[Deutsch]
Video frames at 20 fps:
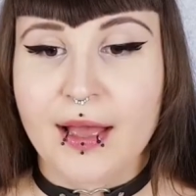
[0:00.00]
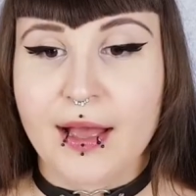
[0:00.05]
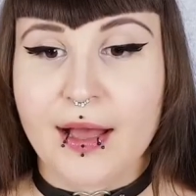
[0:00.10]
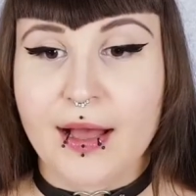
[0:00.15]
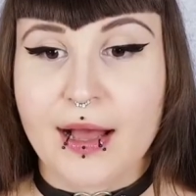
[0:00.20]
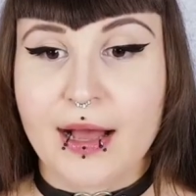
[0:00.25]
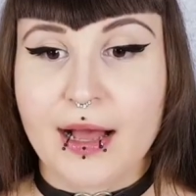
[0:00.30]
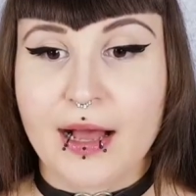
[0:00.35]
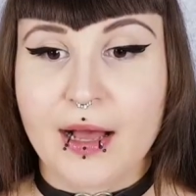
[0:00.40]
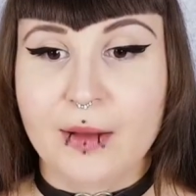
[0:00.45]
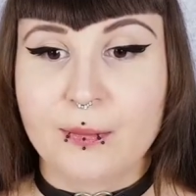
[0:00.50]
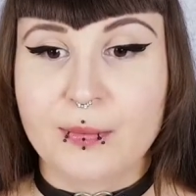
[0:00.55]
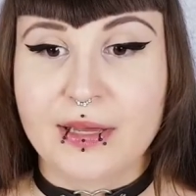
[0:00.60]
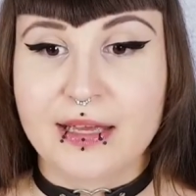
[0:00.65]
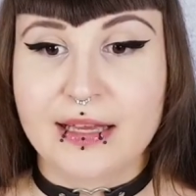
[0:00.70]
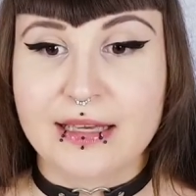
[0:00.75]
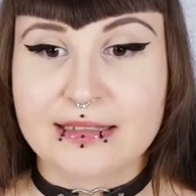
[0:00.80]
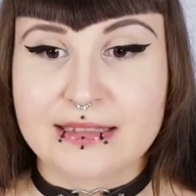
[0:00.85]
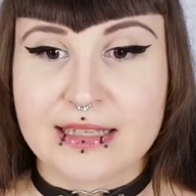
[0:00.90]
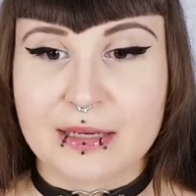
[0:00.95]

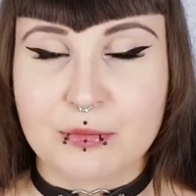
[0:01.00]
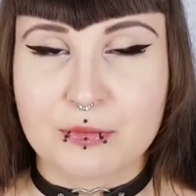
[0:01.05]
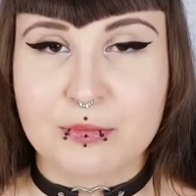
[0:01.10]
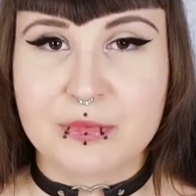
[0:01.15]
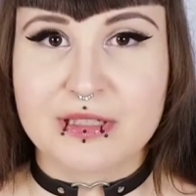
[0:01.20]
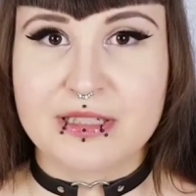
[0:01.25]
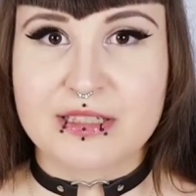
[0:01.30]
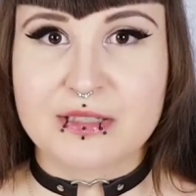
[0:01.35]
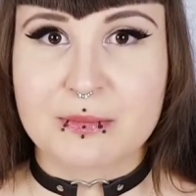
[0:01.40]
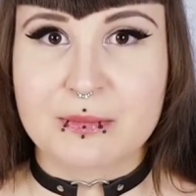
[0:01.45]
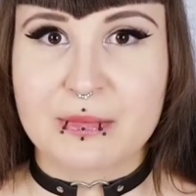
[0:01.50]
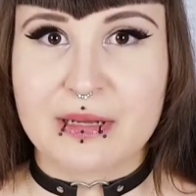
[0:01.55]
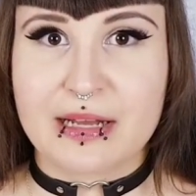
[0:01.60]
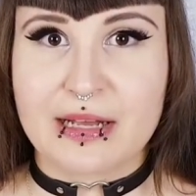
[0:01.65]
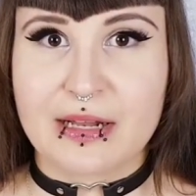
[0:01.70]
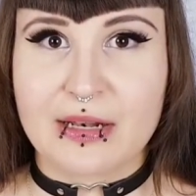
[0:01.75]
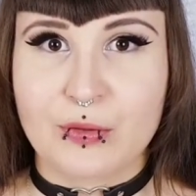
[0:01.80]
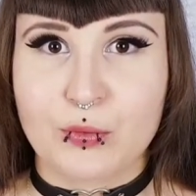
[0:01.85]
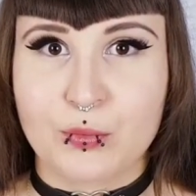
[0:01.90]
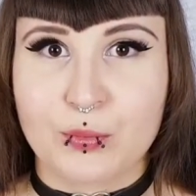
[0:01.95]
Aber ich habe mir
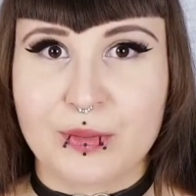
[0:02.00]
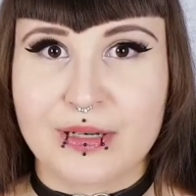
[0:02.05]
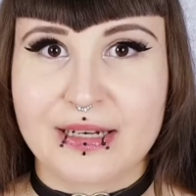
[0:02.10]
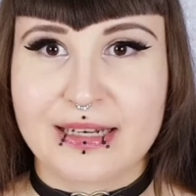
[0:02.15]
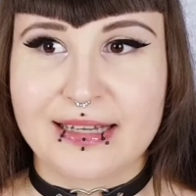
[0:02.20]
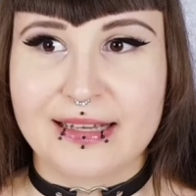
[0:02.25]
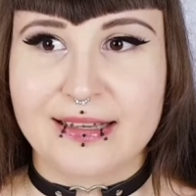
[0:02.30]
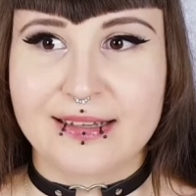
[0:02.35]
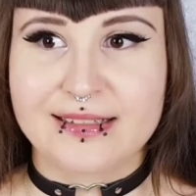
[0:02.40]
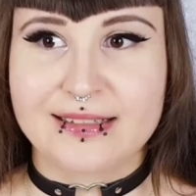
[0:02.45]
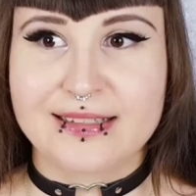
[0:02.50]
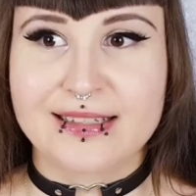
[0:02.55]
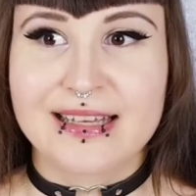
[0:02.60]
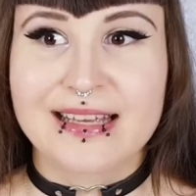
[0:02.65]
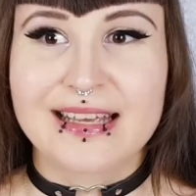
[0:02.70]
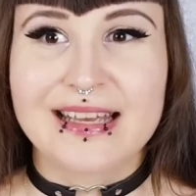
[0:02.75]
diesmal überlegt,